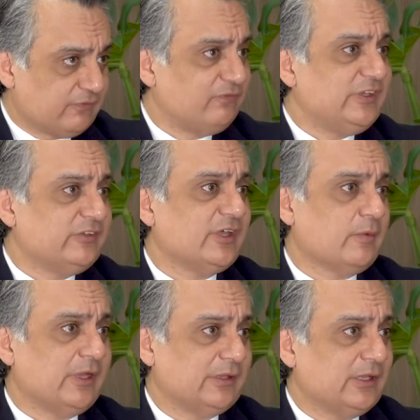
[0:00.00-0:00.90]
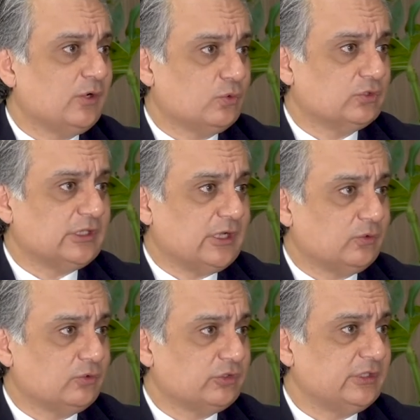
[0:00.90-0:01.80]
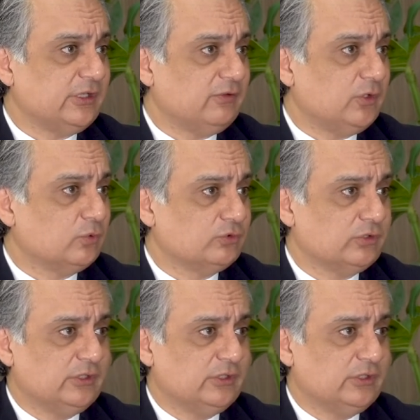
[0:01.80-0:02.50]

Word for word: físicamente el contagio a los individuos.